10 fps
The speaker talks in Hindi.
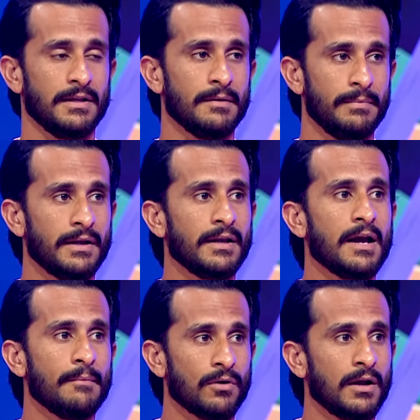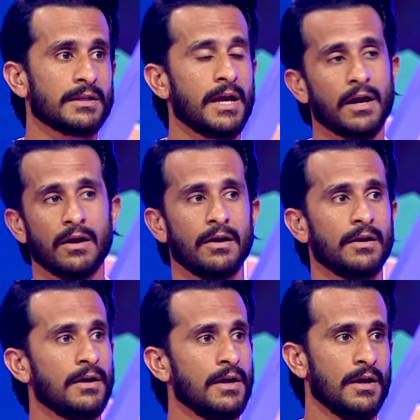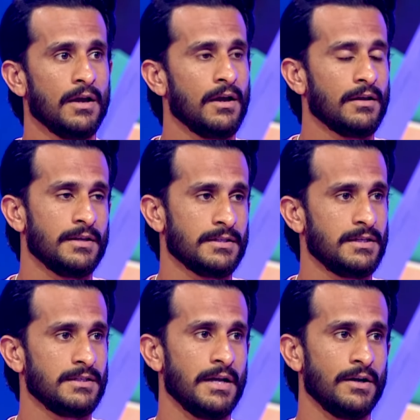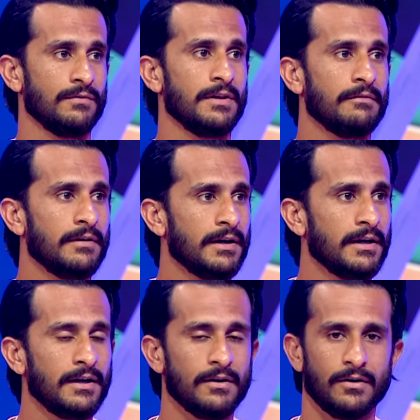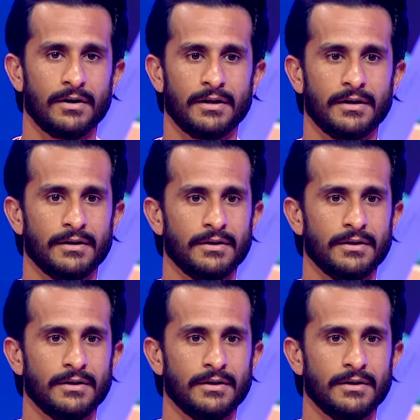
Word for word: इन द बिगिनिंग आपको लगता है कि दिस इज एंड ऑफ द वर्ल्ड और